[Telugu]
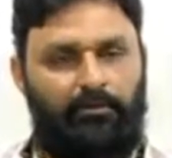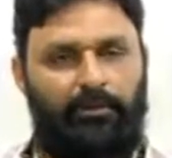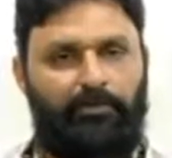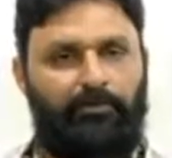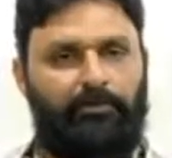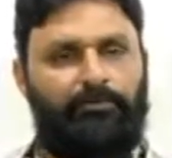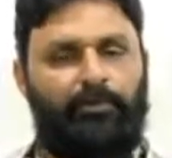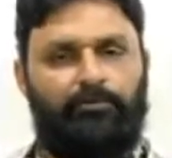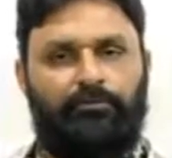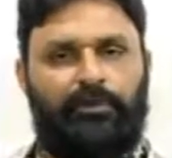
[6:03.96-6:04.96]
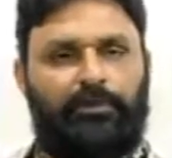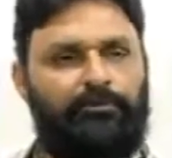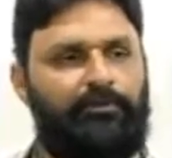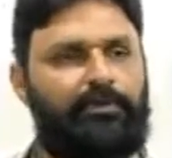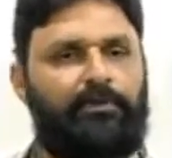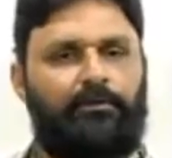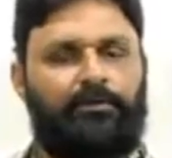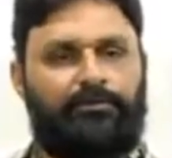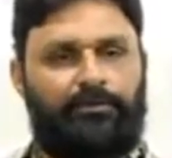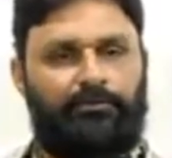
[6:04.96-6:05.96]
మేము ప్రభుత్వానికి నివేదిక కూడా
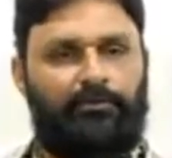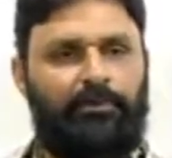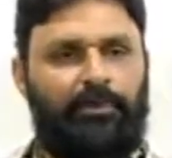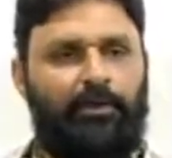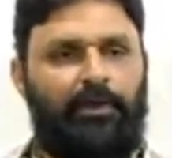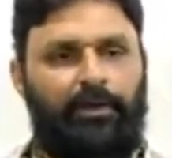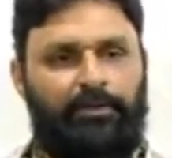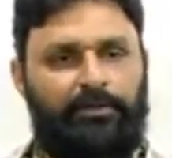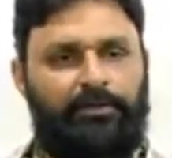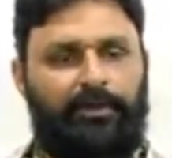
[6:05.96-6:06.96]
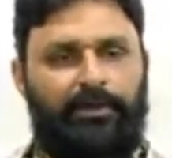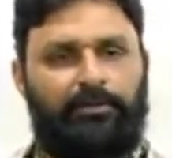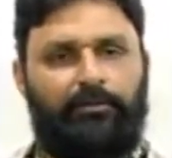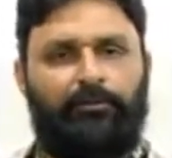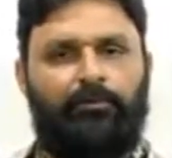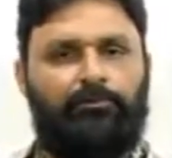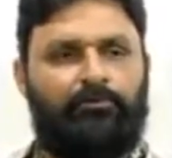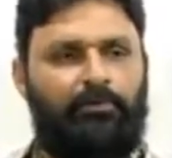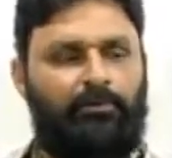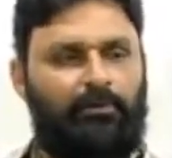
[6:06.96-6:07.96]
ఇచ్చాము అది కేంద్ర
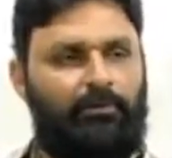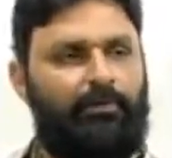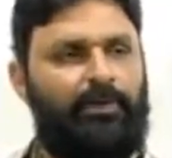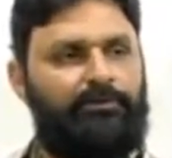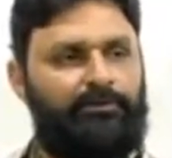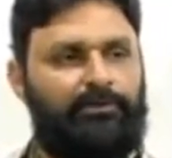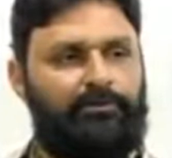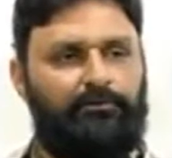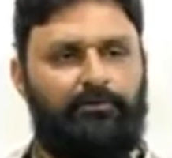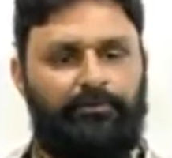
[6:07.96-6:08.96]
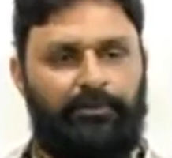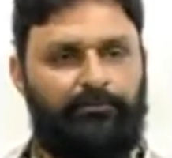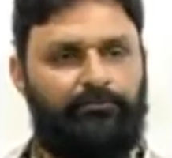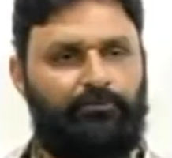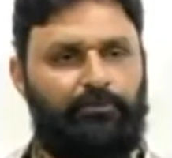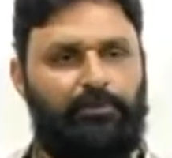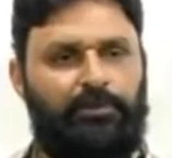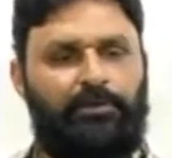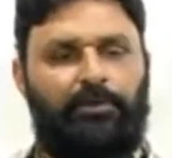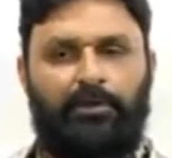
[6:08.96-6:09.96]
ప్రభుత్వం భరించాల్సినటువంటి పరిస్థితి
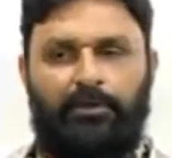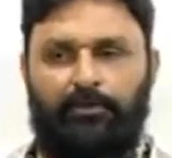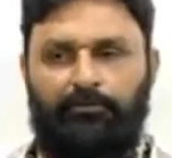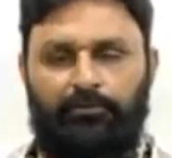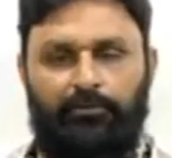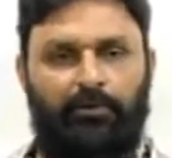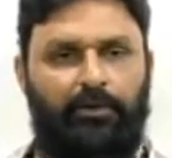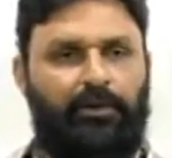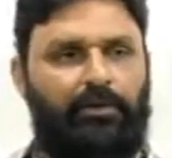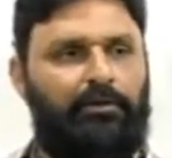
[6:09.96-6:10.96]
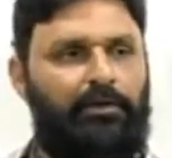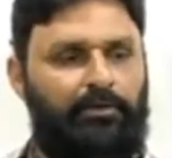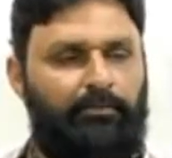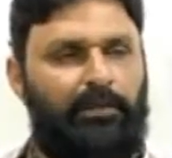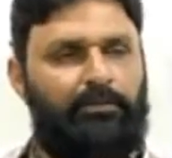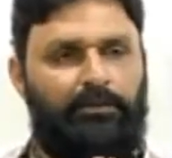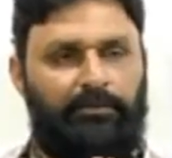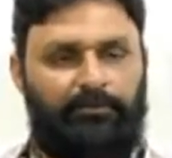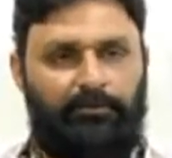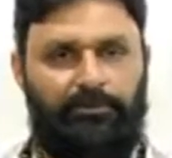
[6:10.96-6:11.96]
ఉంటుంది విజయవాడ అంటే మాది
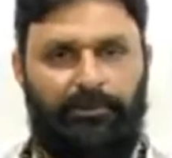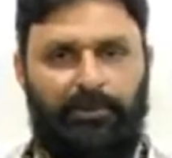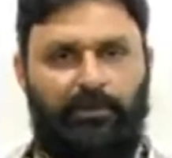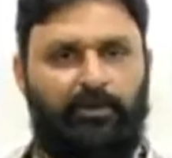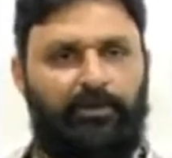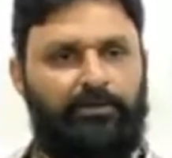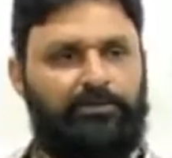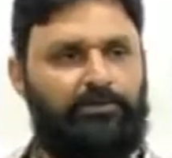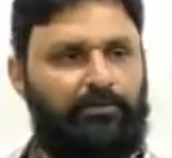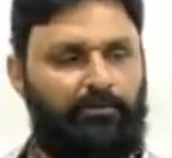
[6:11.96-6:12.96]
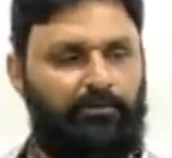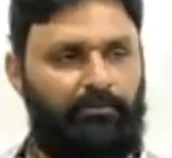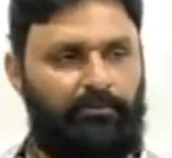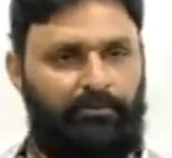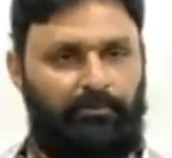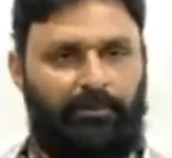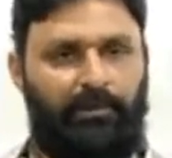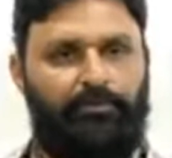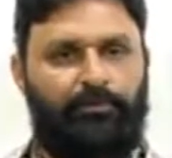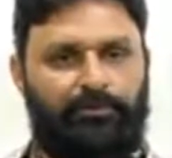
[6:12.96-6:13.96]
జిల్లాలో హైయెస్ట్
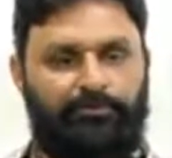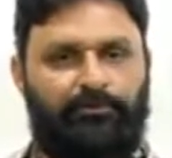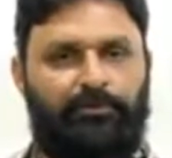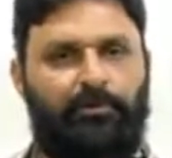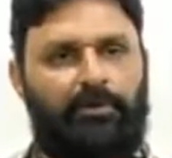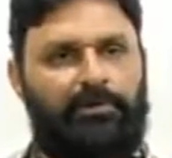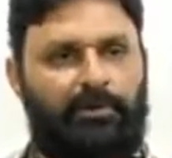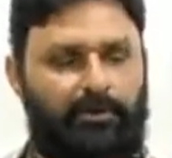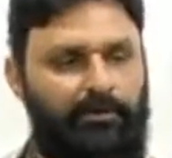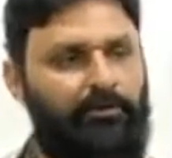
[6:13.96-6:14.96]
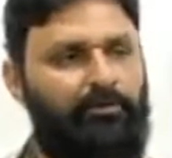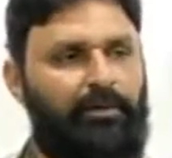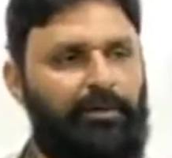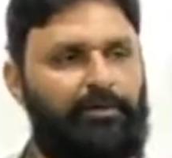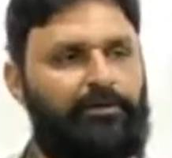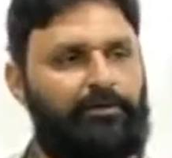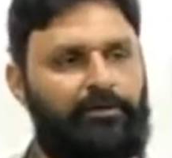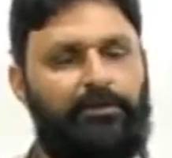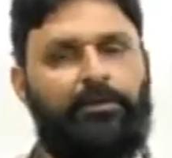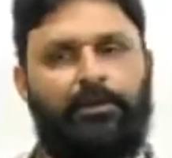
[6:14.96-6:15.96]
కార్పొరేషన్ విజయవాడ ఇది అండర్ గ్రౌండ్ డ్రైనేజ్
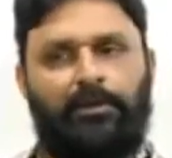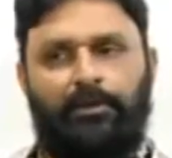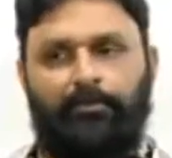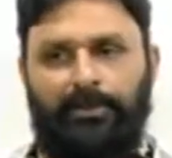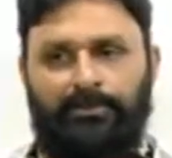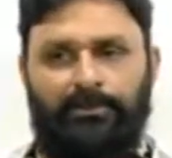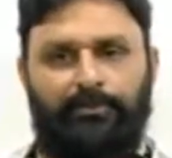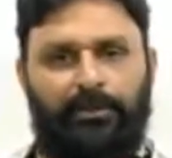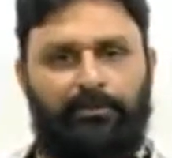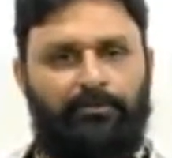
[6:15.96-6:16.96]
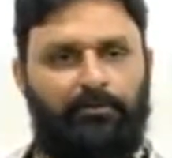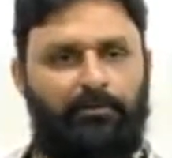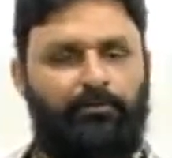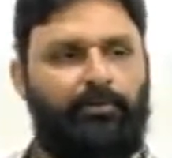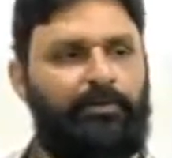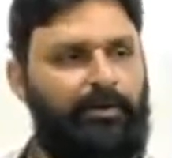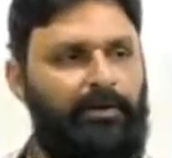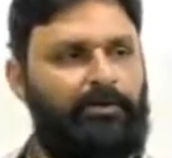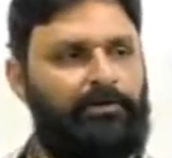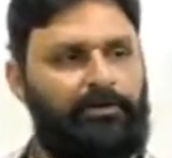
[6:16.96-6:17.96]
అయింది మచిలీపట్నం కూడా ఓపెన్
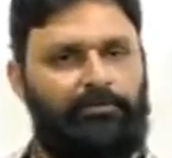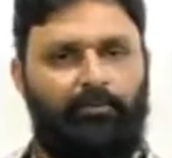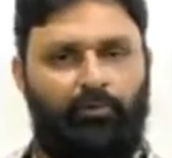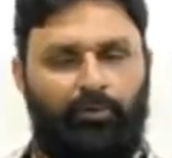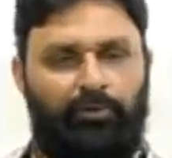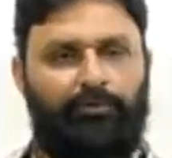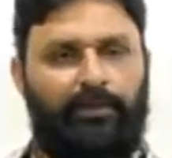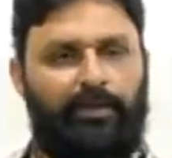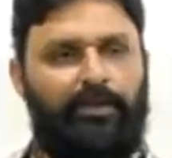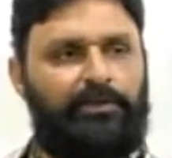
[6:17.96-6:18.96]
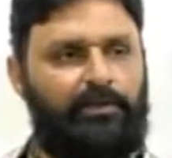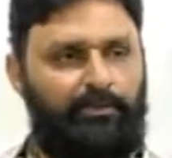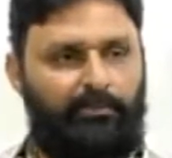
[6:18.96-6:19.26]
డ్రైనేజ్ అయింది మూడోది ప్రయారిటీగా